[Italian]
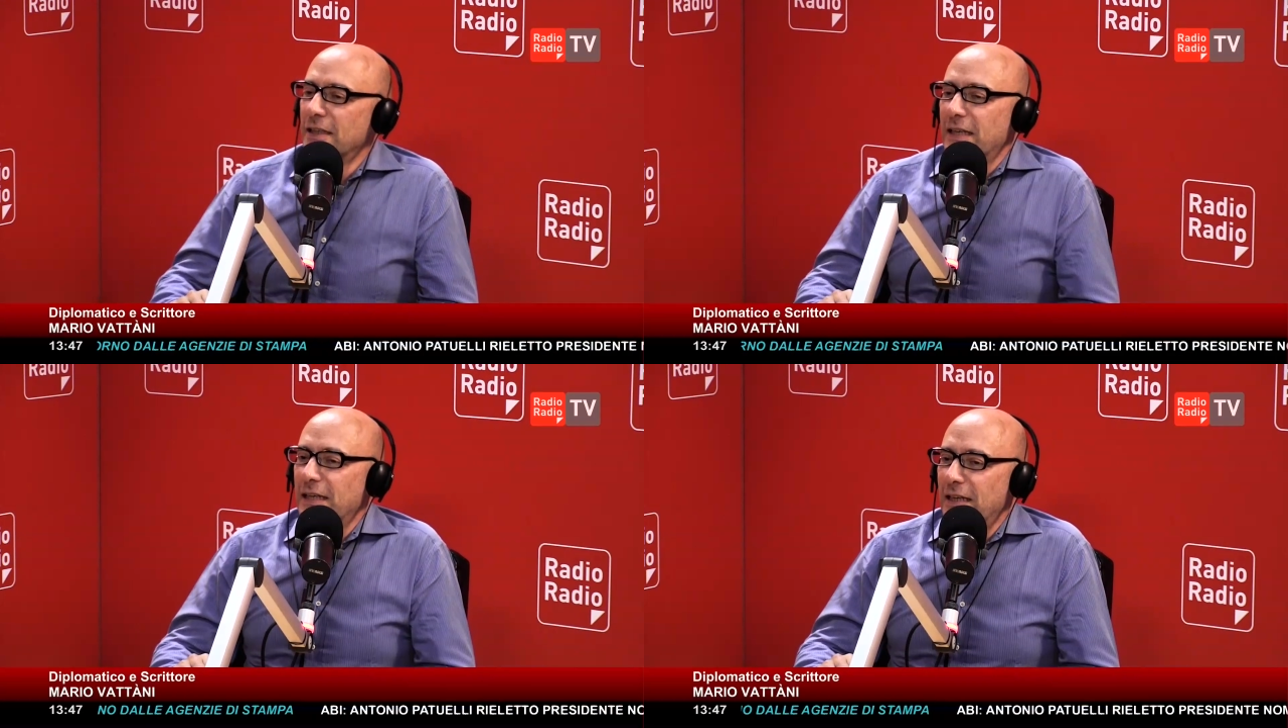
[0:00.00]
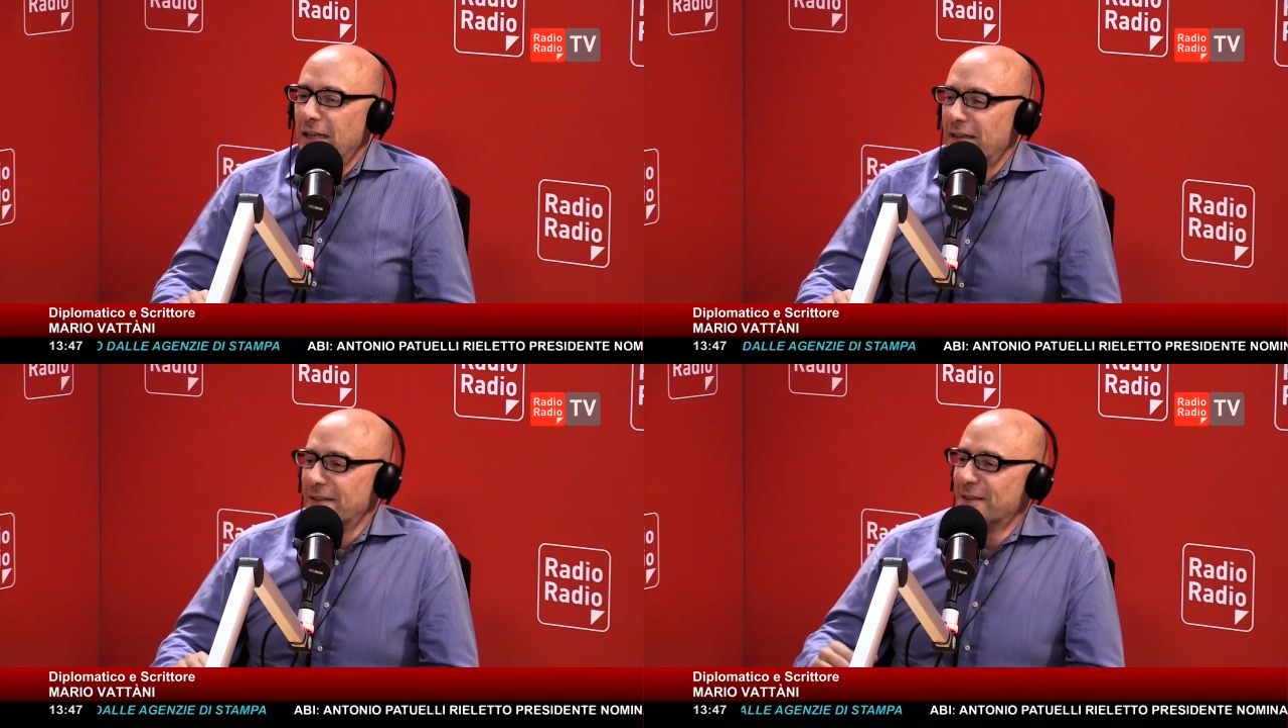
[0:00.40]
il,
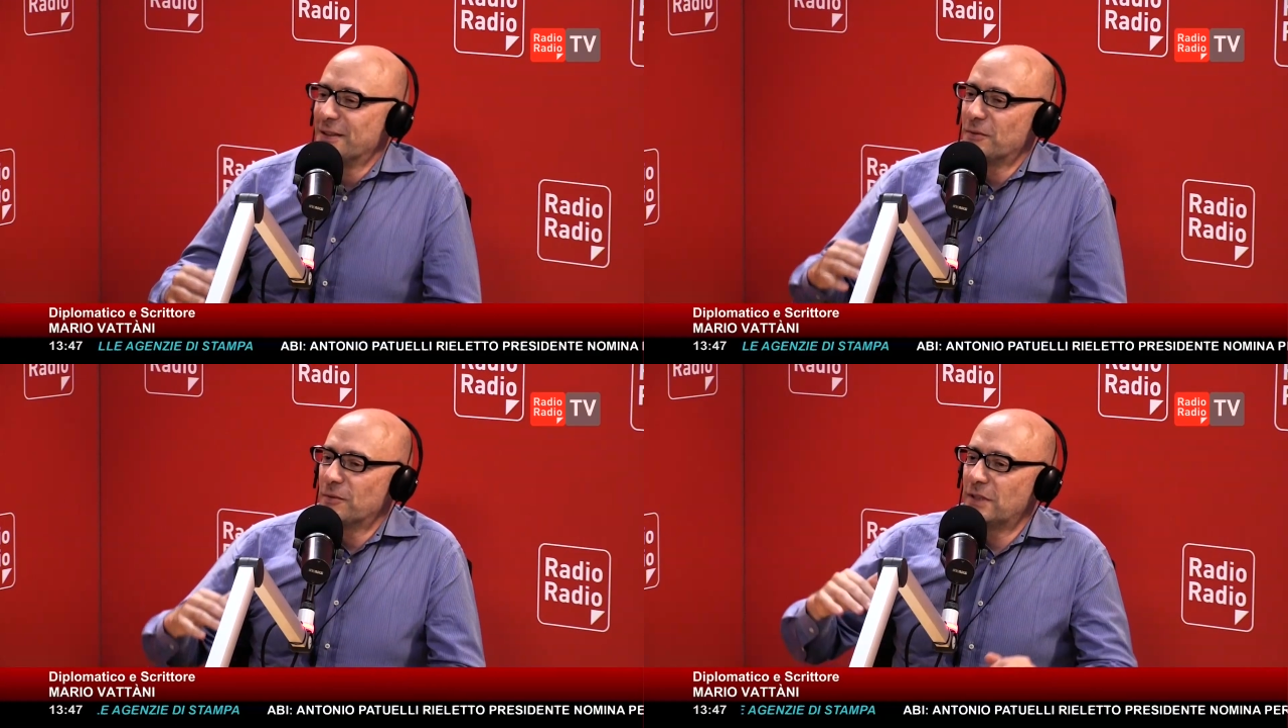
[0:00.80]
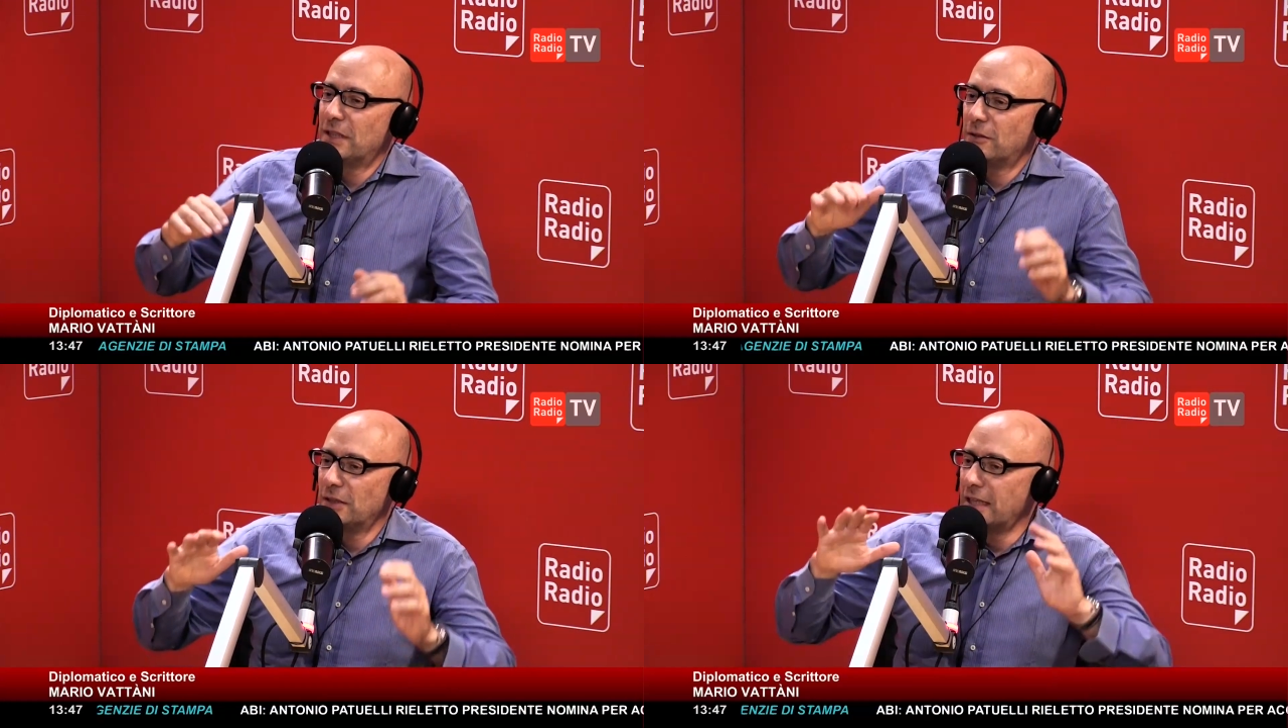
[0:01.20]
eh,
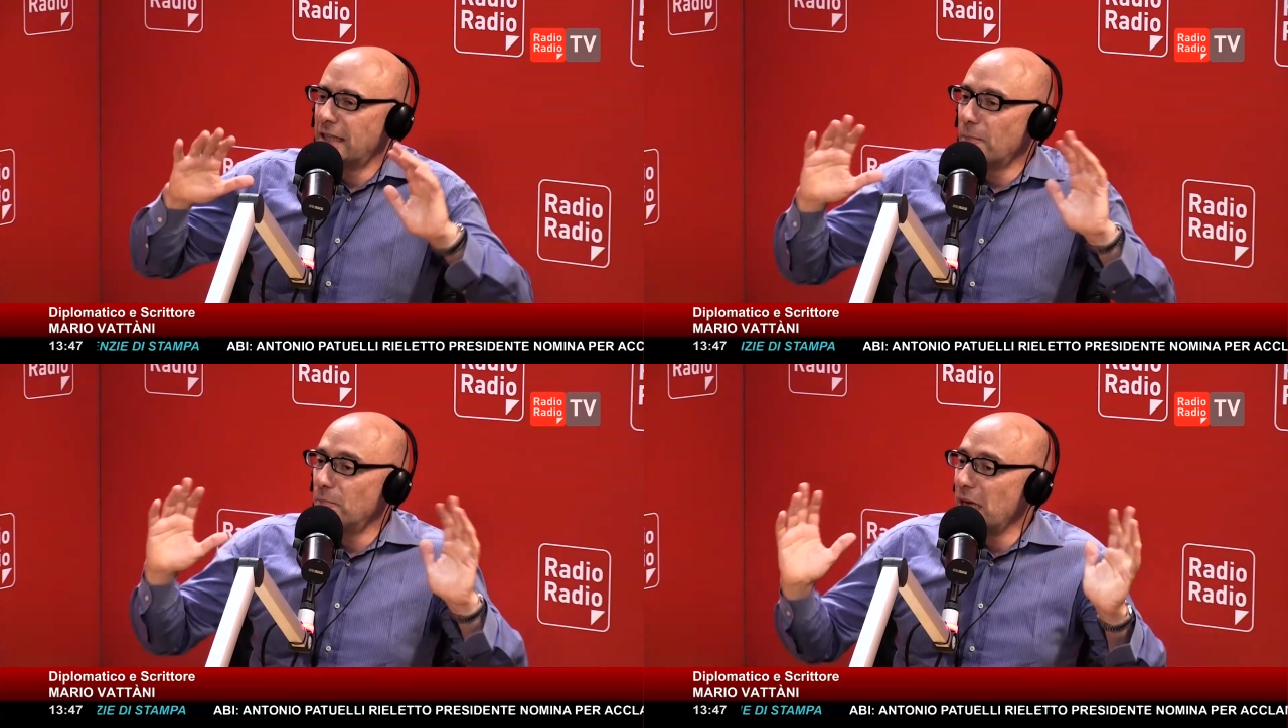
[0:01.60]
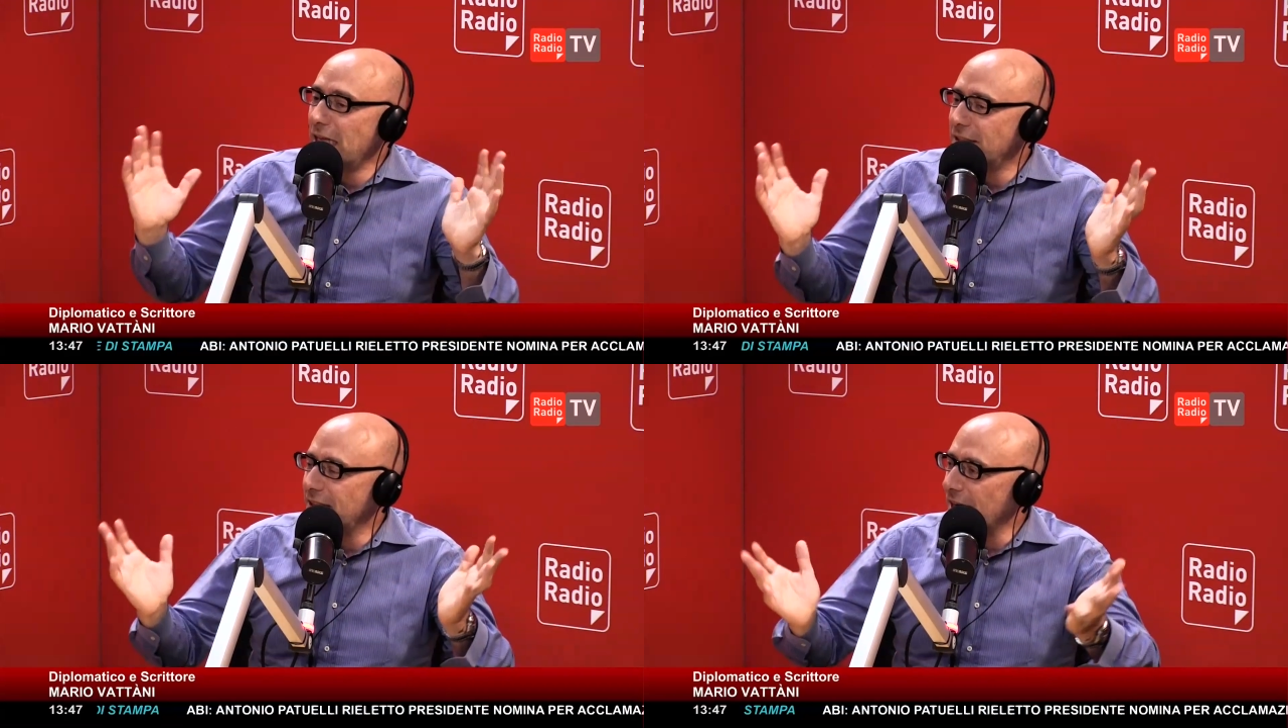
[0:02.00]
de, degli
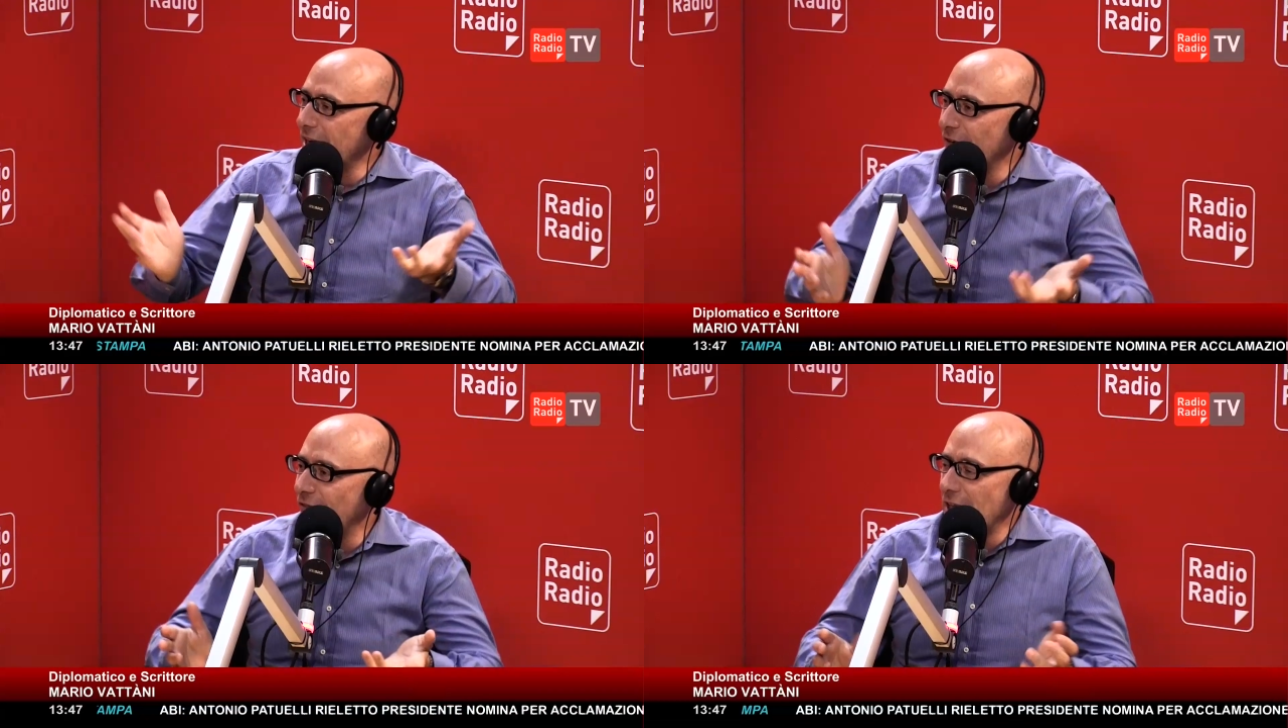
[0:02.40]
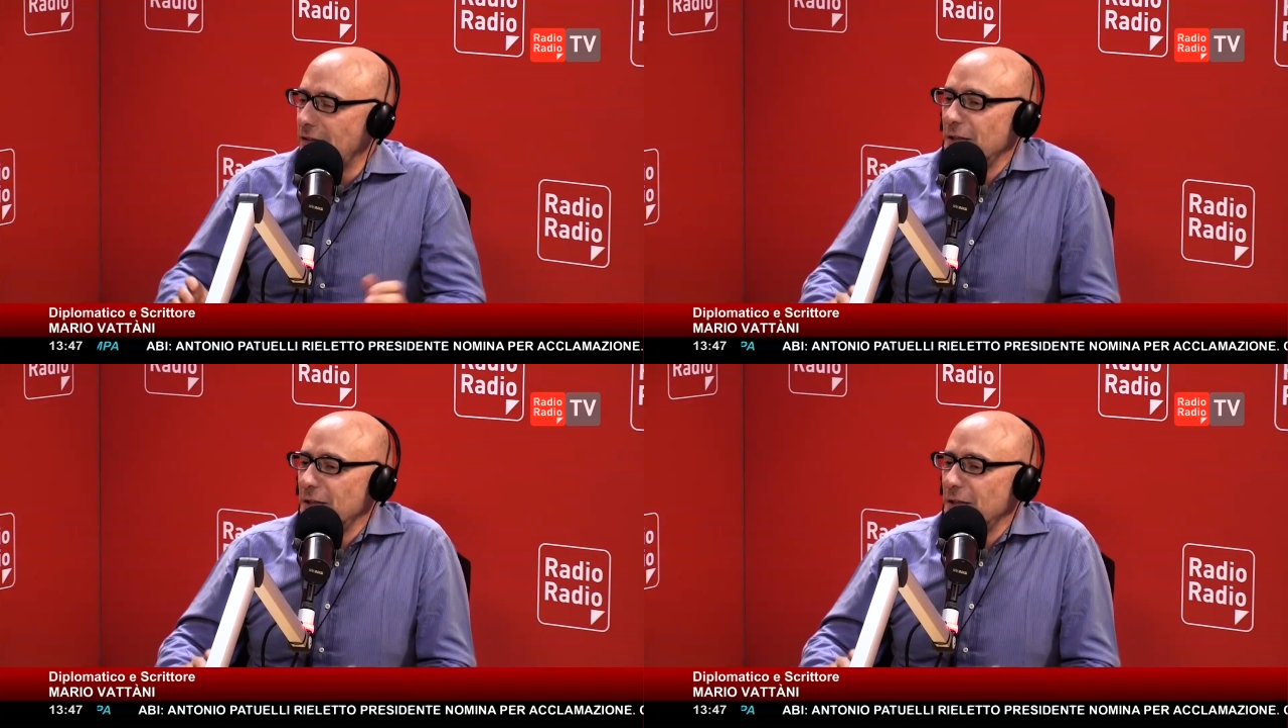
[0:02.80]
ambienti rarefatti.